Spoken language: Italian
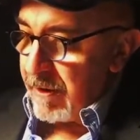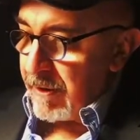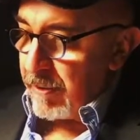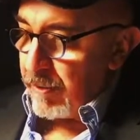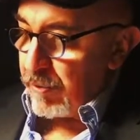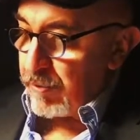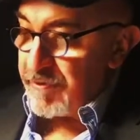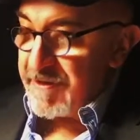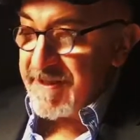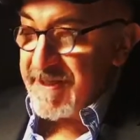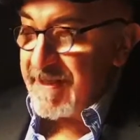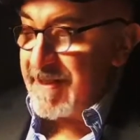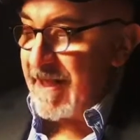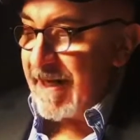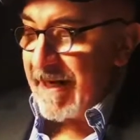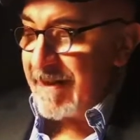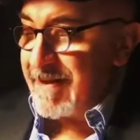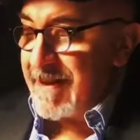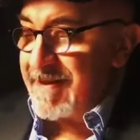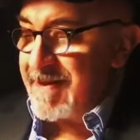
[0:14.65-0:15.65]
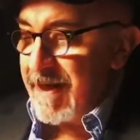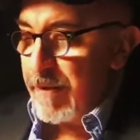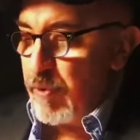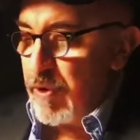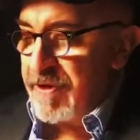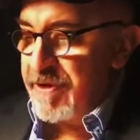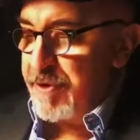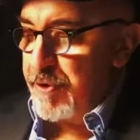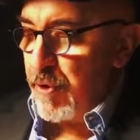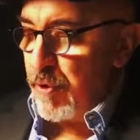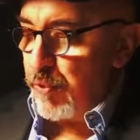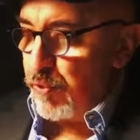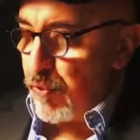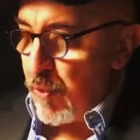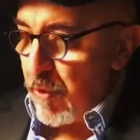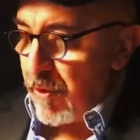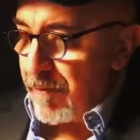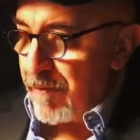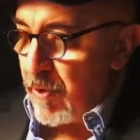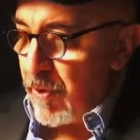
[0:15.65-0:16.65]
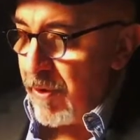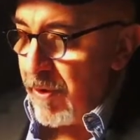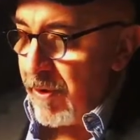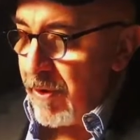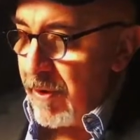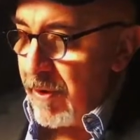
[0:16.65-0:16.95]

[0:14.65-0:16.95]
Considerate se questo è un uomo